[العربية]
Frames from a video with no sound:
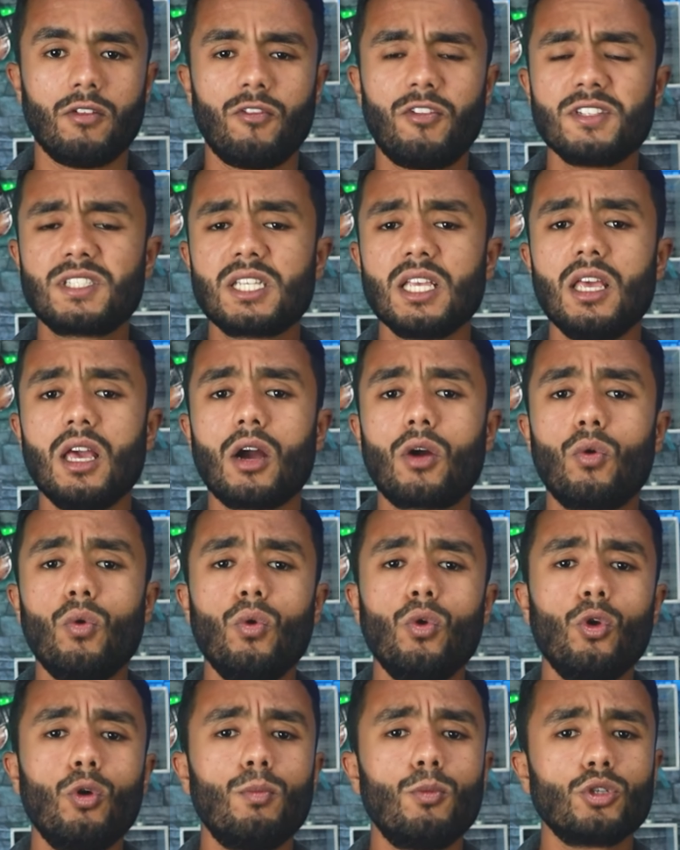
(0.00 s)

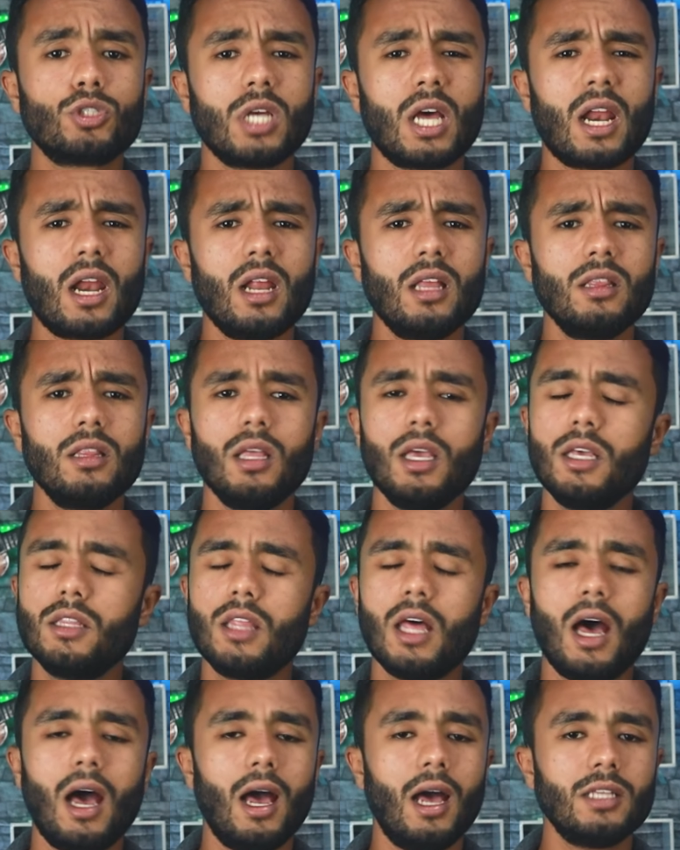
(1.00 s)
فسيكون مجرد
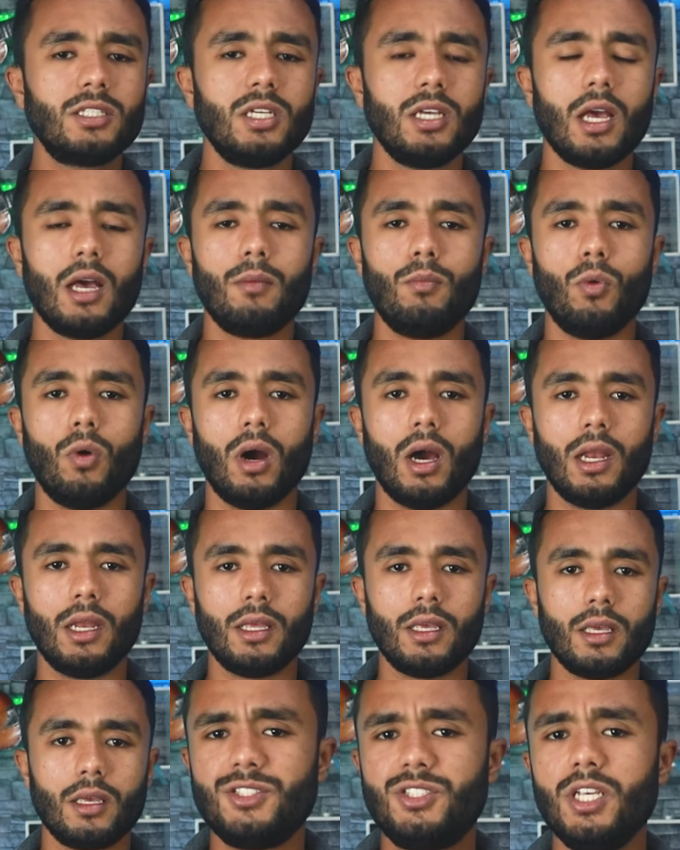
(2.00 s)
إضاعة أموال
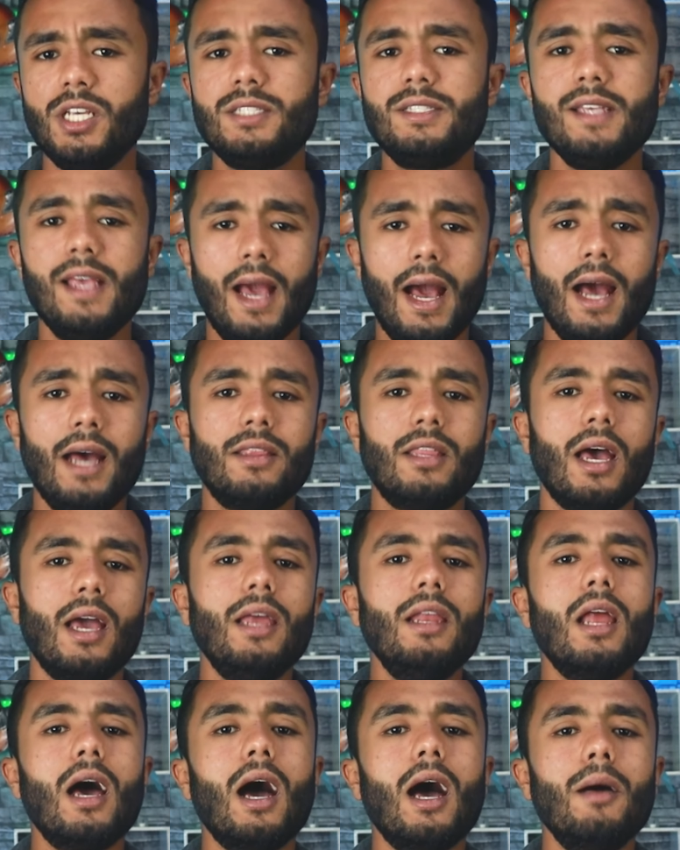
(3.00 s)
جيسي عاد
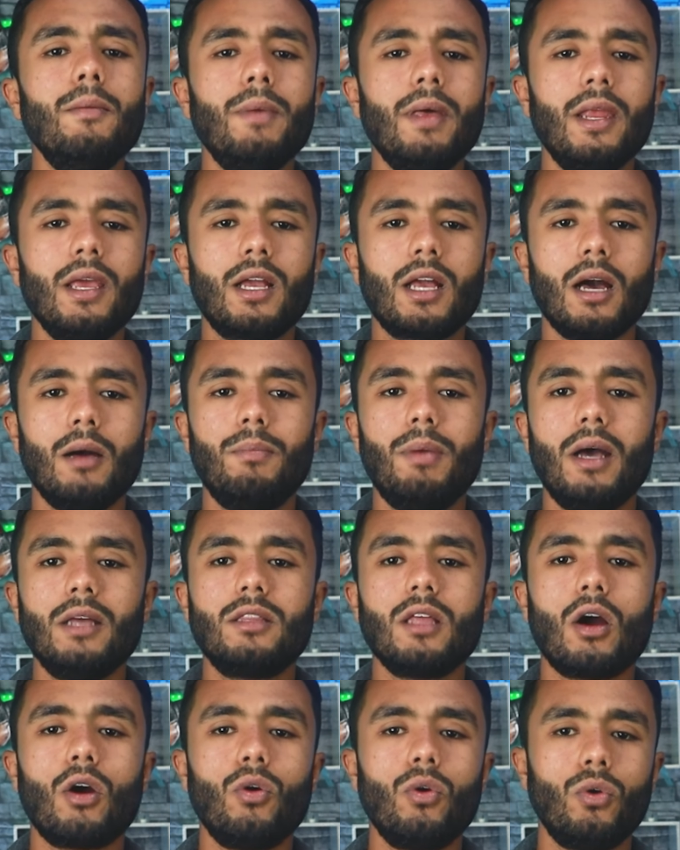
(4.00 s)
إلى أمريكا
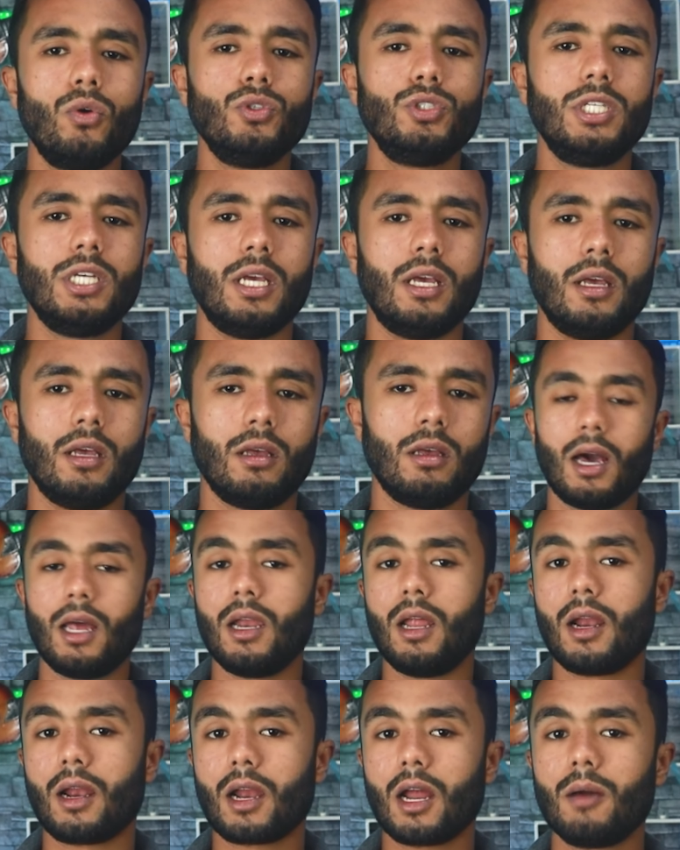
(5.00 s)
بعد خروجه
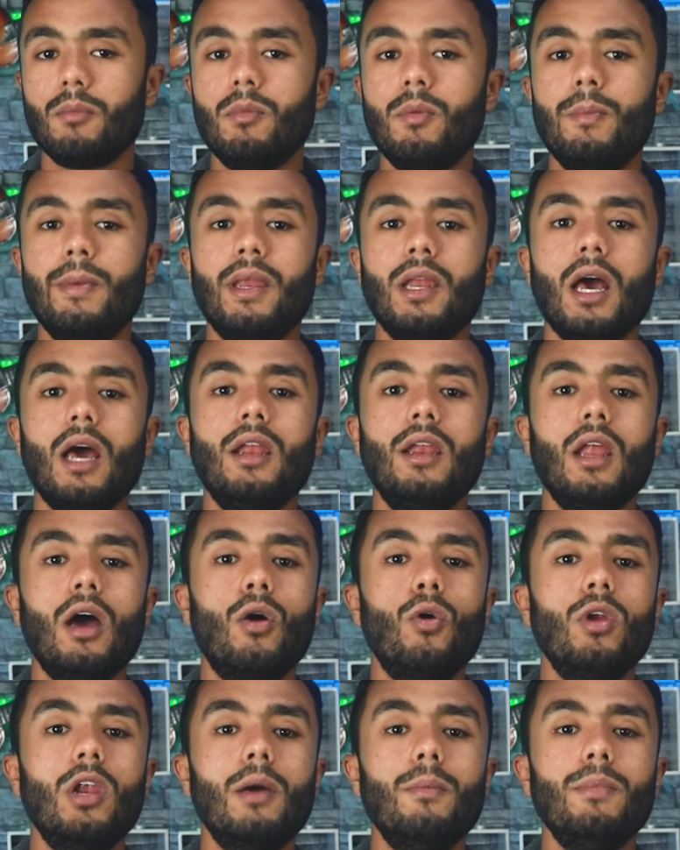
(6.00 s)
على الرغم من
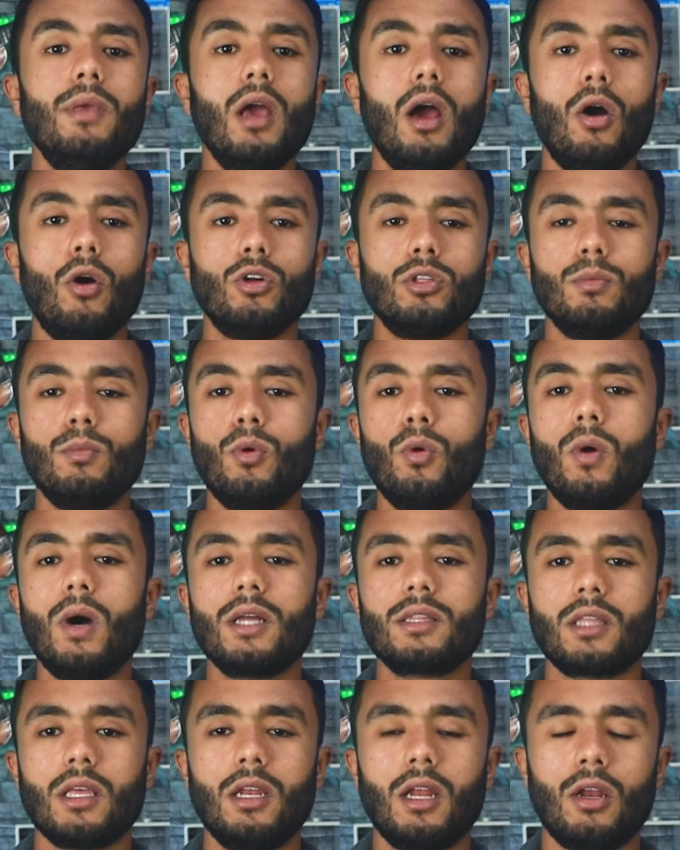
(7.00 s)
أنه لم يعد
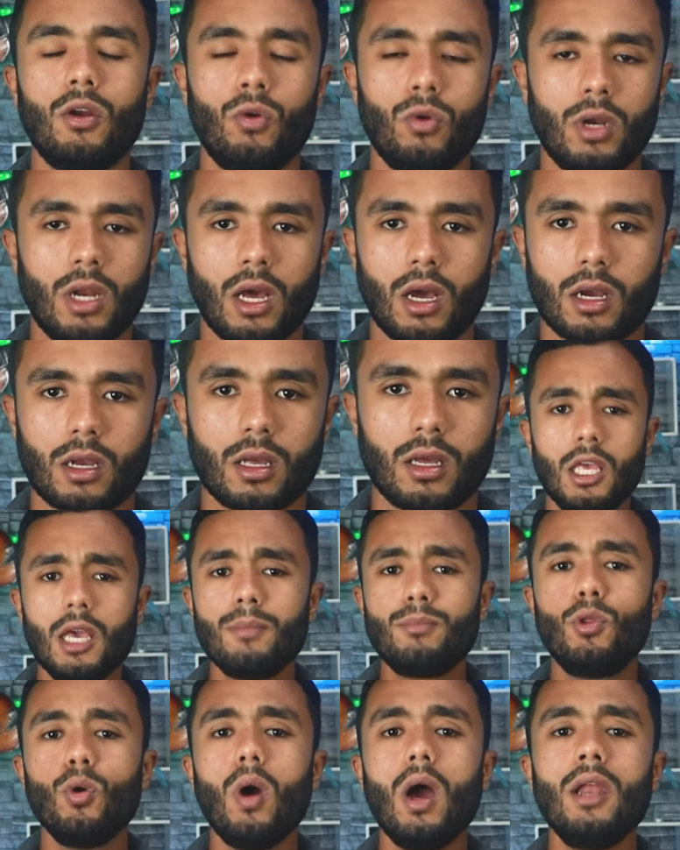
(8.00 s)
مواطنا هناك
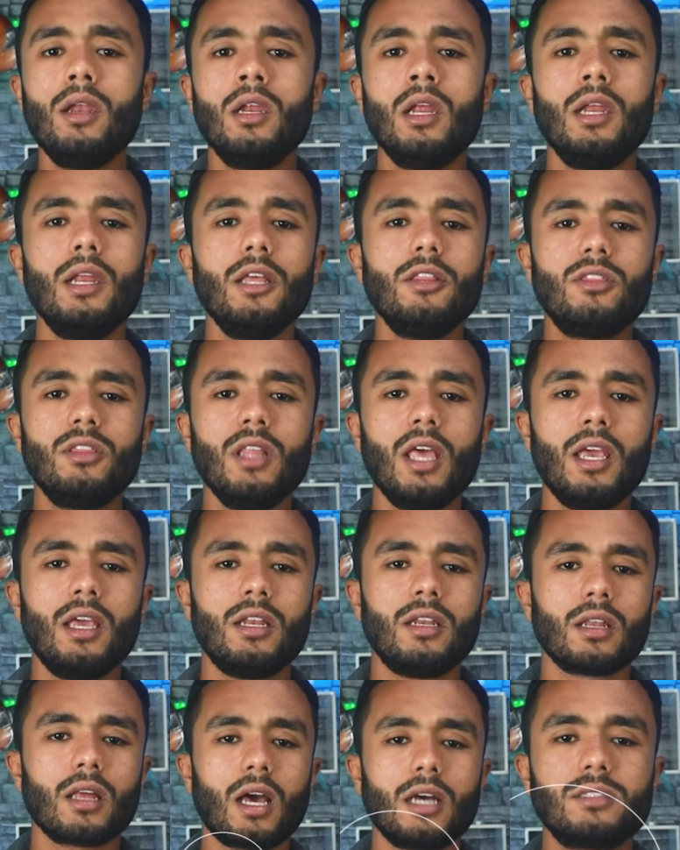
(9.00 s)
يبدو أن
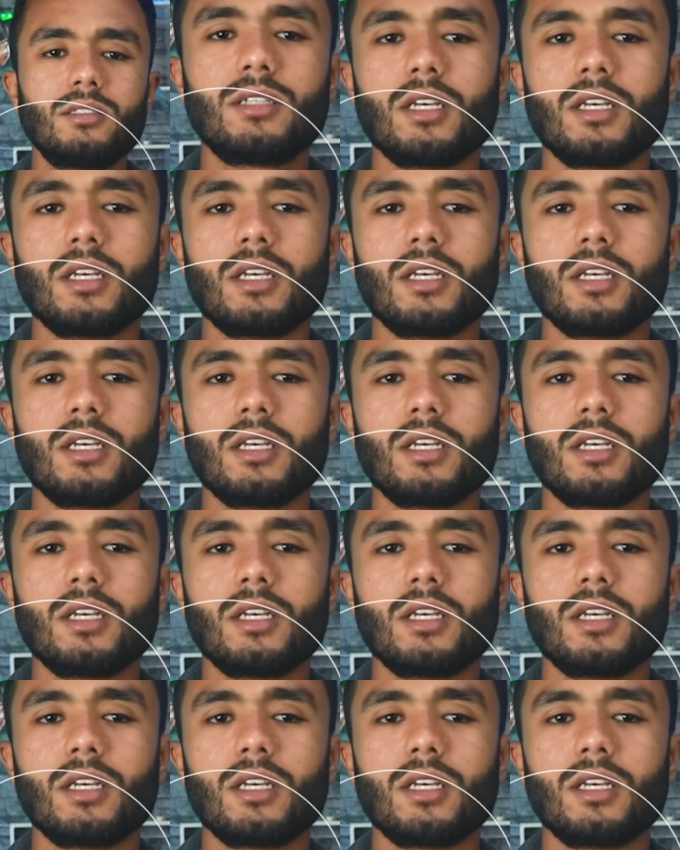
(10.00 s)
الاثنين قد